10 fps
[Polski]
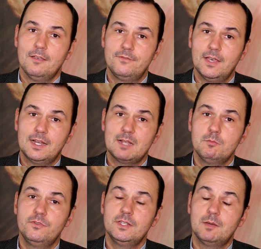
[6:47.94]
Wiara
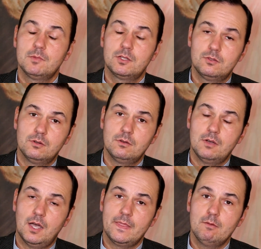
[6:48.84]
mówi nam
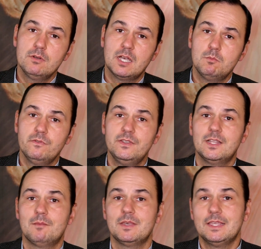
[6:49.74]
kto, a nauka mówi
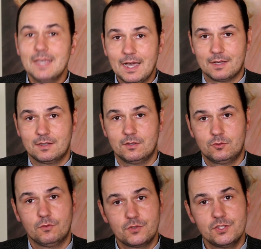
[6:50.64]
nam jak
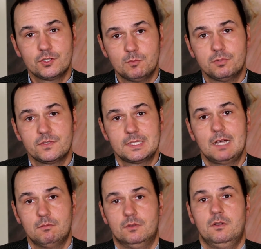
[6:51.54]
to wszystko
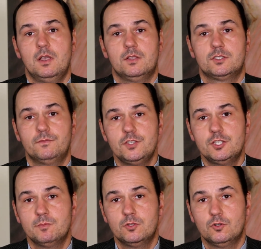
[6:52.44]
powstało, co
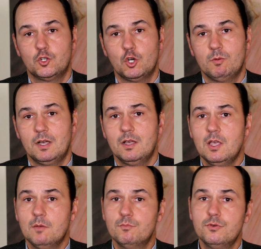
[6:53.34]
widzimy dookoła.
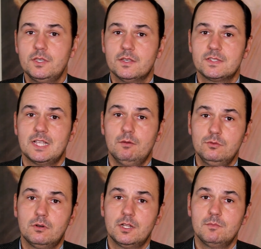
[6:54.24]
Bóg jest
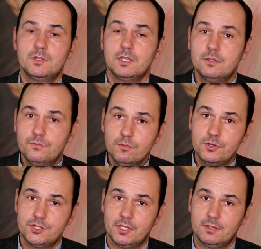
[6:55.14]
autorem tych dwóch
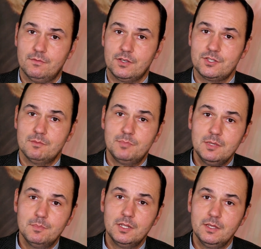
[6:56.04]
księg właśnie,
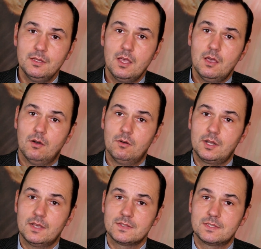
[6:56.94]
Biblii
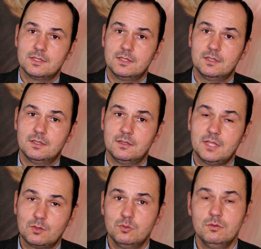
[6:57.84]
oraz y,
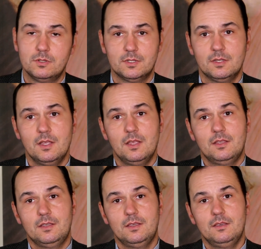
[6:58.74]
natury.
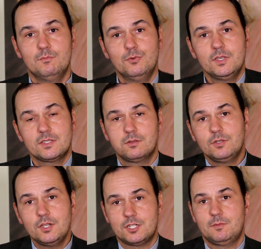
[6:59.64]
I Bóg jest
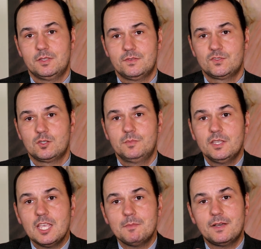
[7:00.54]
logiczny między w
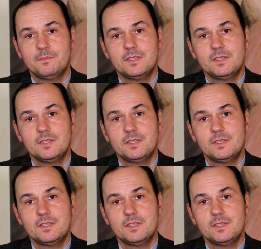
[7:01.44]
sobie, nie ma